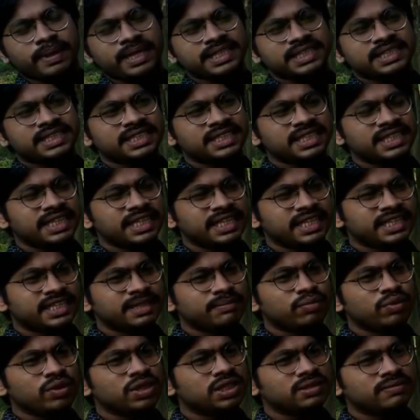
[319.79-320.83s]
পাচ্ছি কিনা
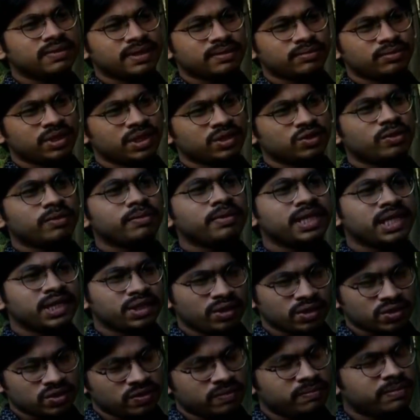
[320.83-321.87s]
এটা বলতে পারবো না তবে
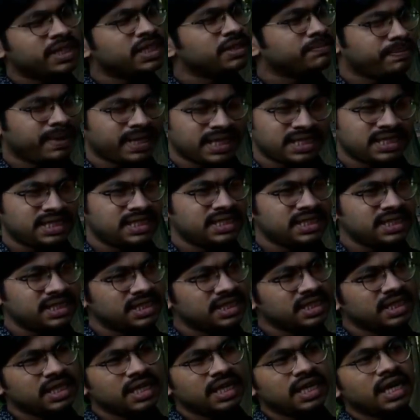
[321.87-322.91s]
লেখক সম্মানী পাচ্ছি
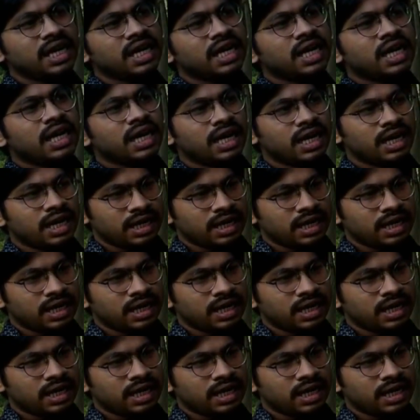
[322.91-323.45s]
আচ্ছা, আচ্ছা।